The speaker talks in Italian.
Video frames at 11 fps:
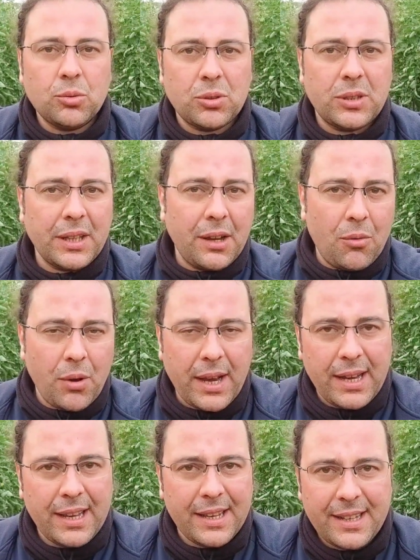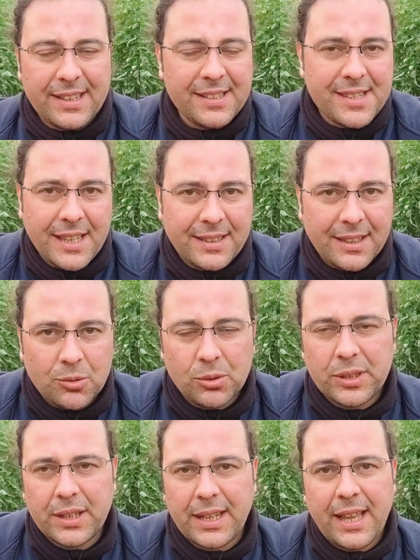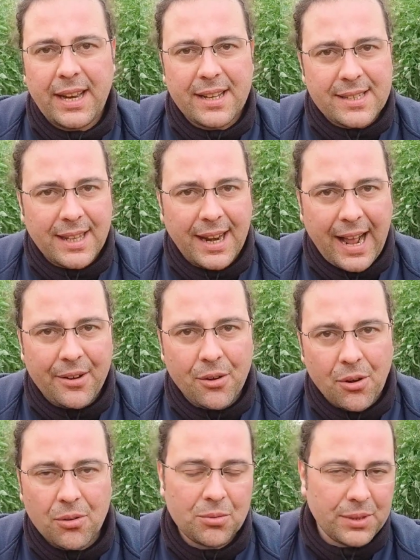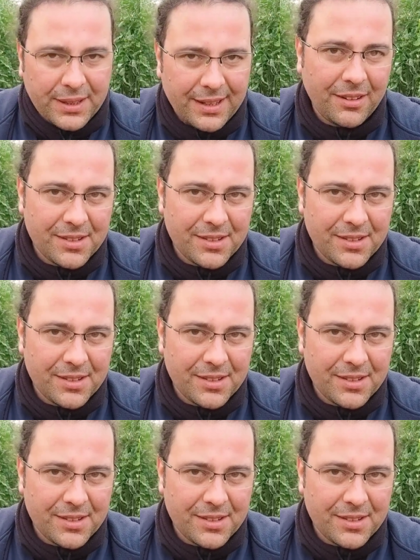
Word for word: tutti quelli gli insetti adulti che resteranno quindi